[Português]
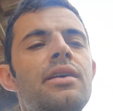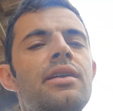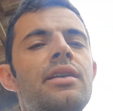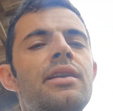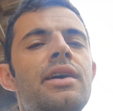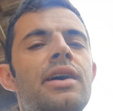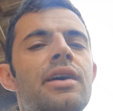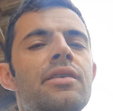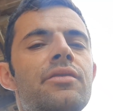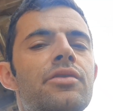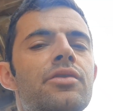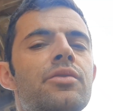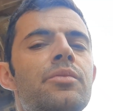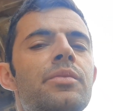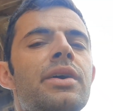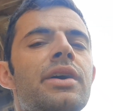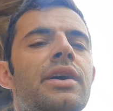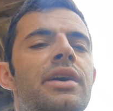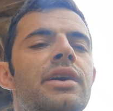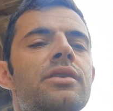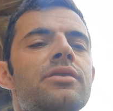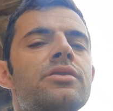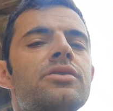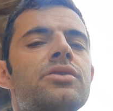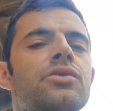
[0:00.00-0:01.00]
leva no
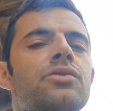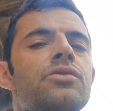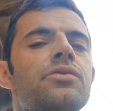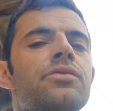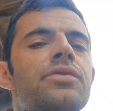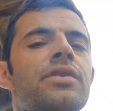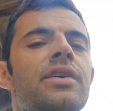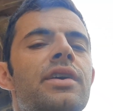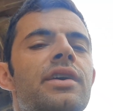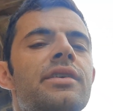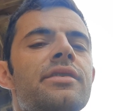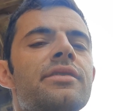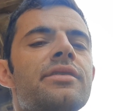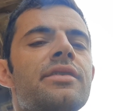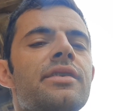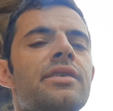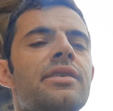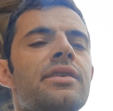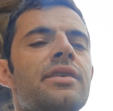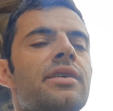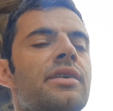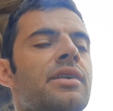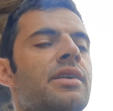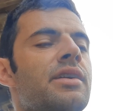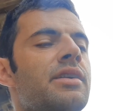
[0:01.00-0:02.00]
mecânico de confiança,
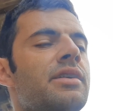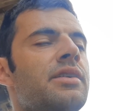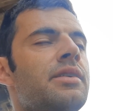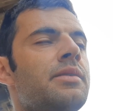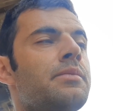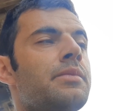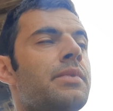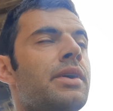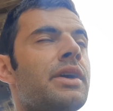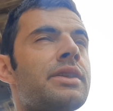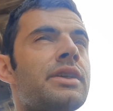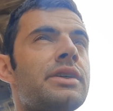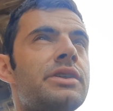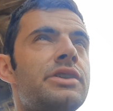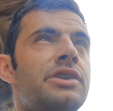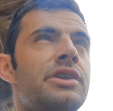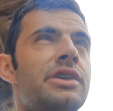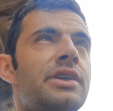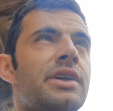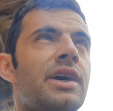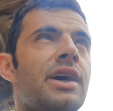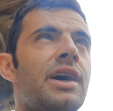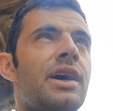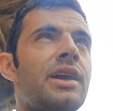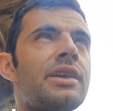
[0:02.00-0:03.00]
manda
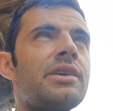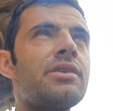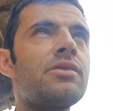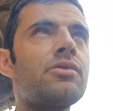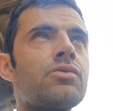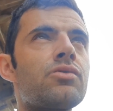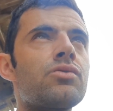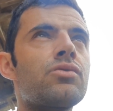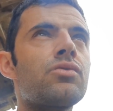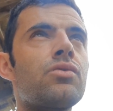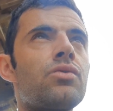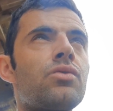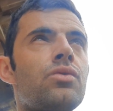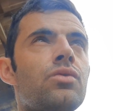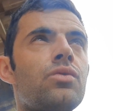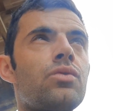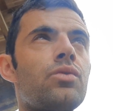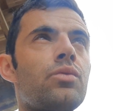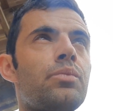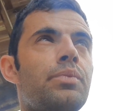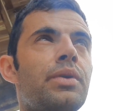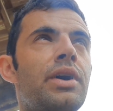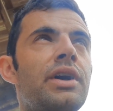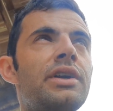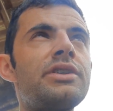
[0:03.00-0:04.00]
tirar ali o,
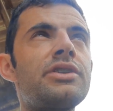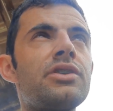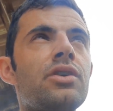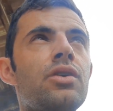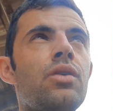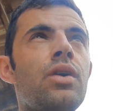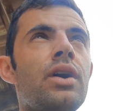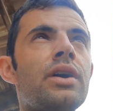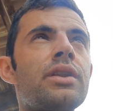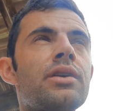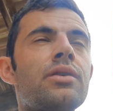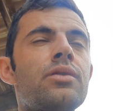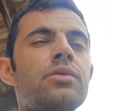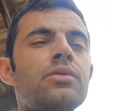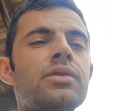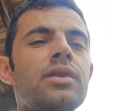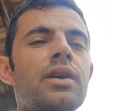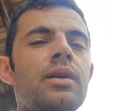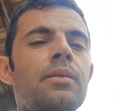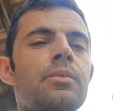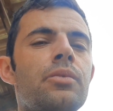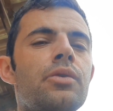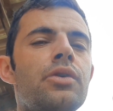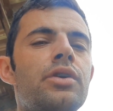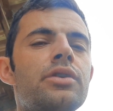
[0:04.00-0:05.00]
o par de roda com
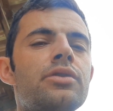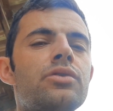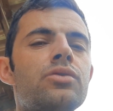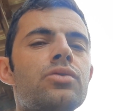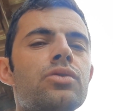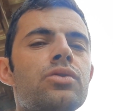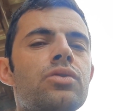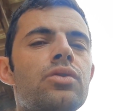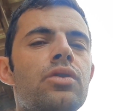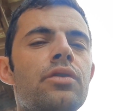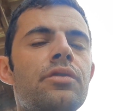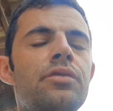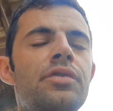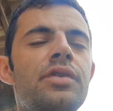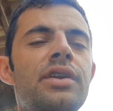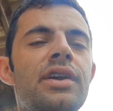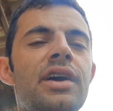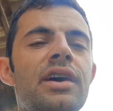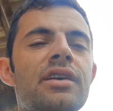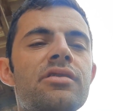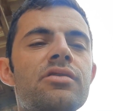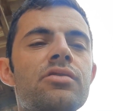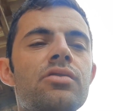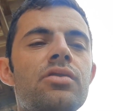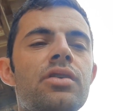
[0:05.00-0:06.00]
tambor e tudo, conferir
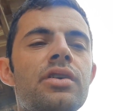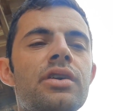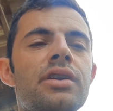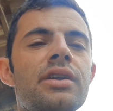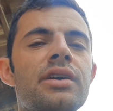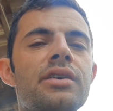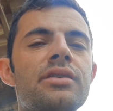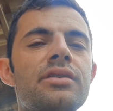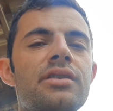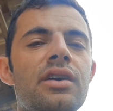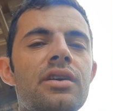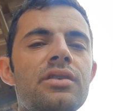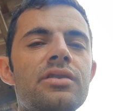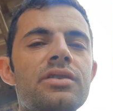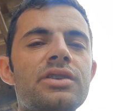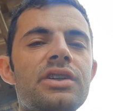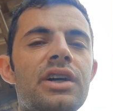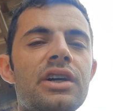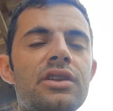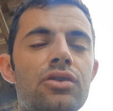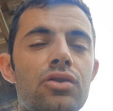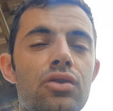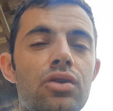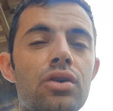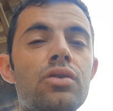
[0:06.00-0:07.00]
as lonas, já,
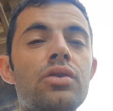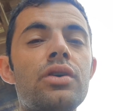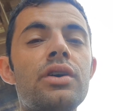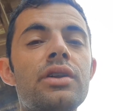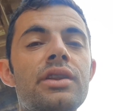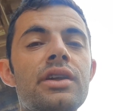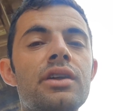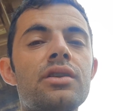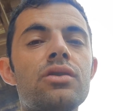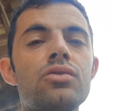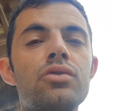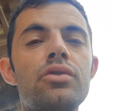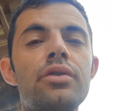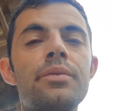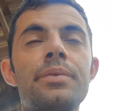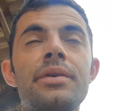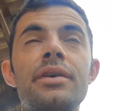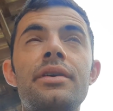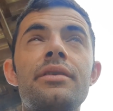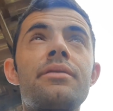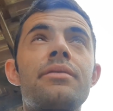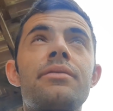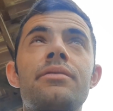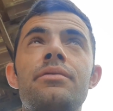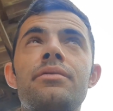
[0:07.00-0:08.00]
já troca o retentor,
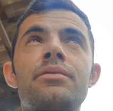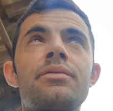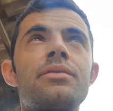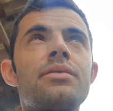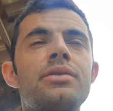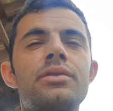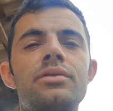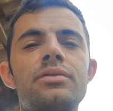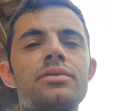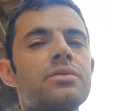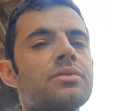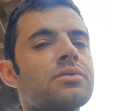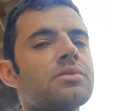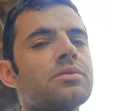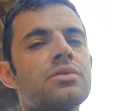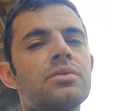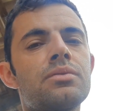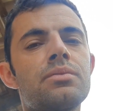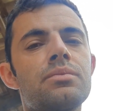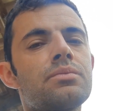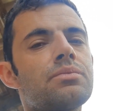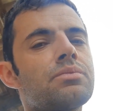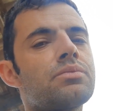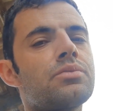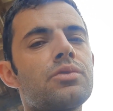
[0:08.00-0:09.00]
porque
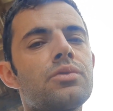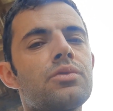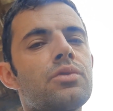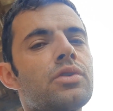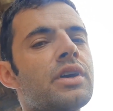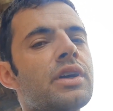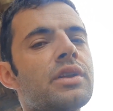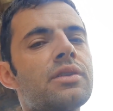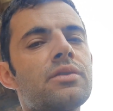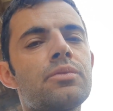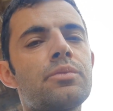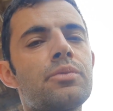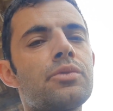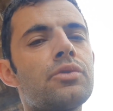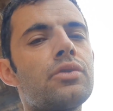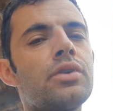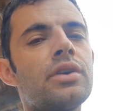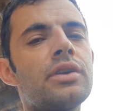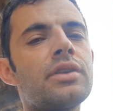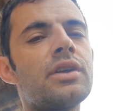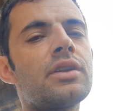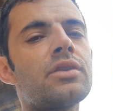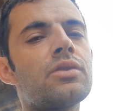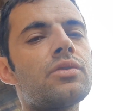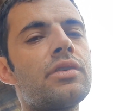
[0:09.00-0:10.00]
o, re, o
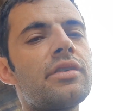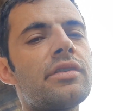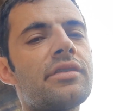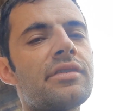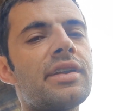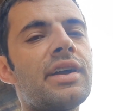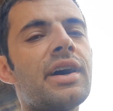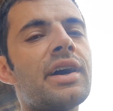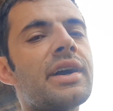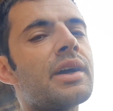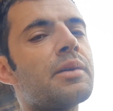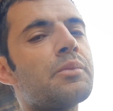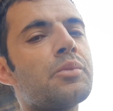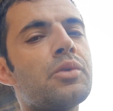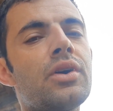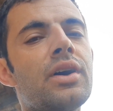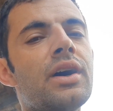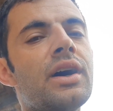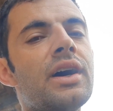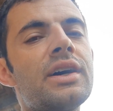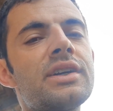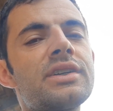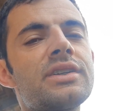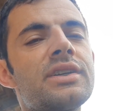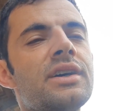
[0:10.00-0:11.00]
retentor estraga, é
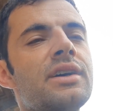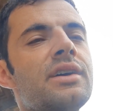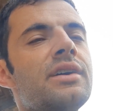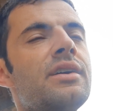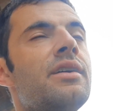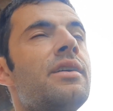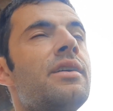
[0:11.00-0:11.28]
borracha